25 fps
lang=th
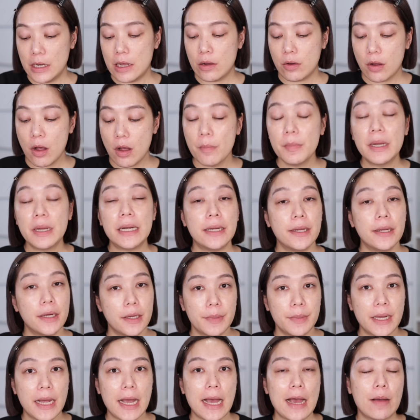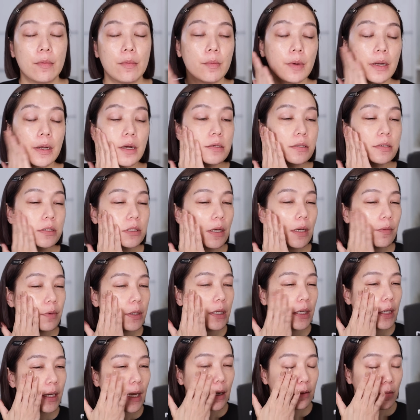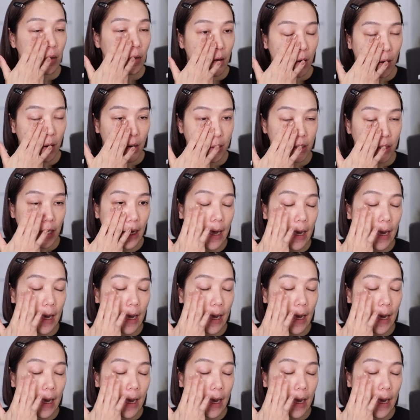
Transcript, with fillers: แล้วก็เหมือนเดิมนะคะมุมก็จะใช้วิธีการค่อยๆแท